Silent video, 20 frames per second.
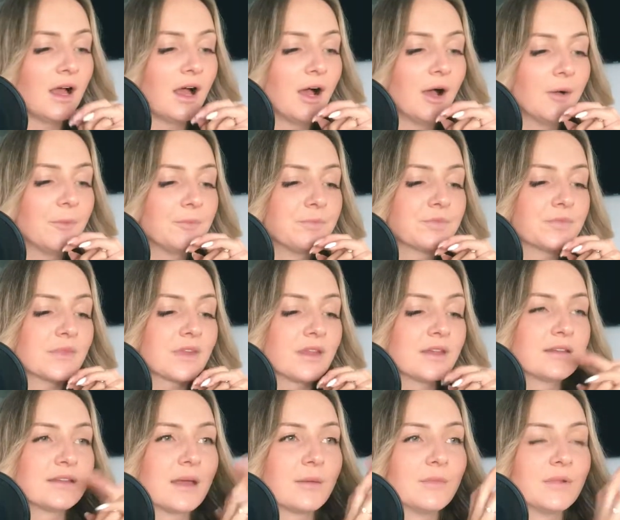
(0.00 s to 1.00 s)
ähm,
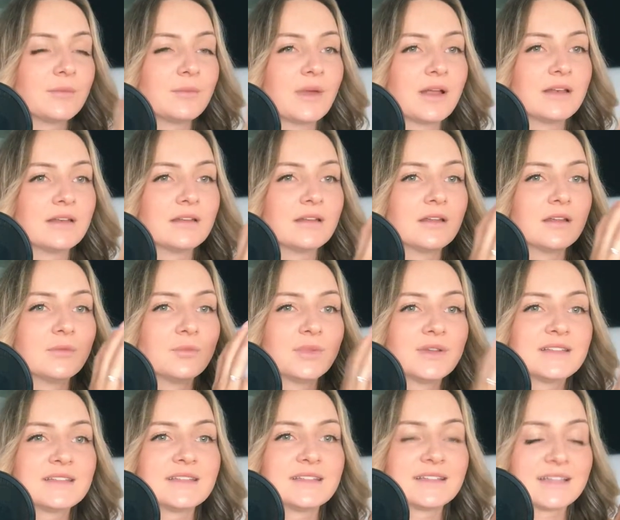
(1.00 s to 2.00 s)
damit man ein
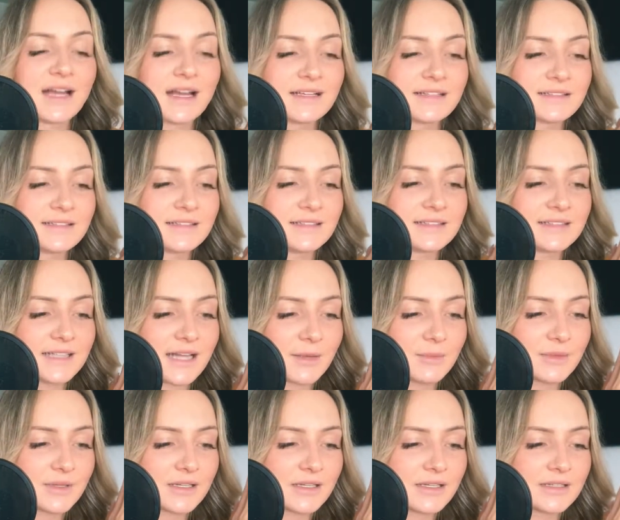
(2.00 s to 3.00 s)
bisschen Tageslicht
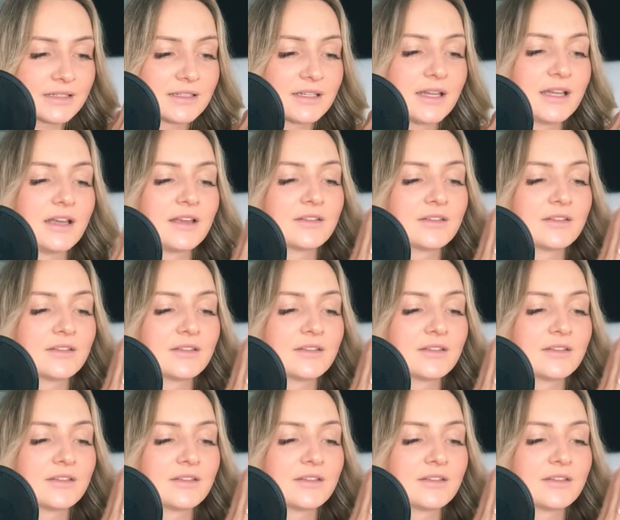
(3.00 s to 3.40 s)
abkriegt.